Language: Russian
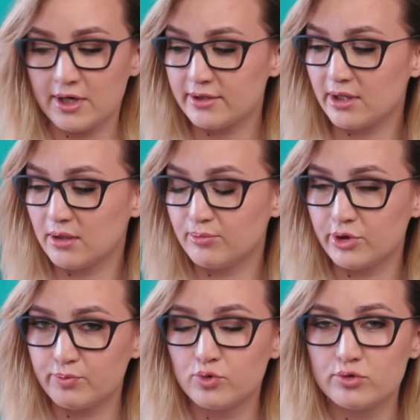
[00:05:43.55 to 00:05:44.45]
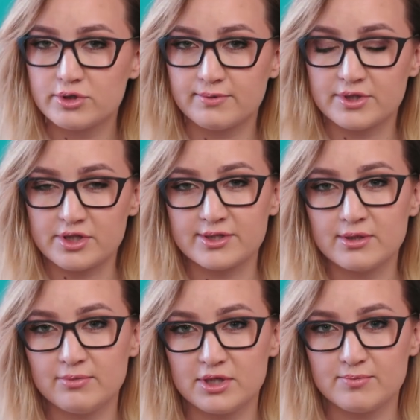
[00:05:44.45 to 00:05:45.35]
это борьбу с
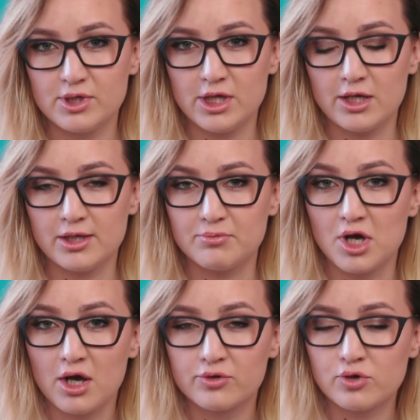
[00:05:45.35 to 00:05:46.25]
возрастными изменениями.